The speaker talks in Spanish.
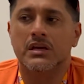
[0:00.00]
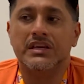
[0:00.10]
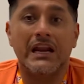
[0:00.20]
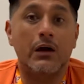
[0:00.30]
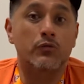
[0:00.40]

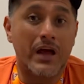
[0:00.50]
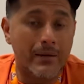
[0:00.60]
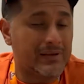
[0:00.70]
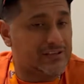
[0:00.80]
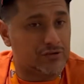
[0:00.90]
y a la
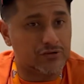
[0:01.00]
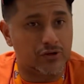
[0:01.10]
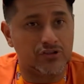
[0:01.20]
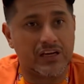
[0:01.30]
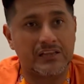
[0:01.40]
UNAM, que son
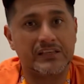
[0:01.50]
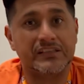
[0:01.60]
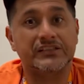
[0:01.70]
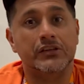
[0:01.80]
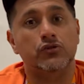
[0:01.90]
dos
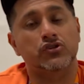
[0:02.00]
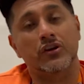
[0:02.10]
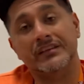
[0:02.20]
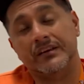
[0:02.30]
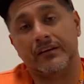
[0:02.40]
grandes
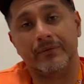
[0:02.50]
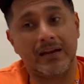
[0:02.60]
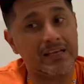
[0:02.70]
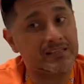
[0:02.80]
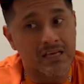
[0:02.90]
instituciones y
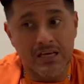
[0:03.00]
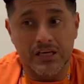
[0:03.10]
rivales.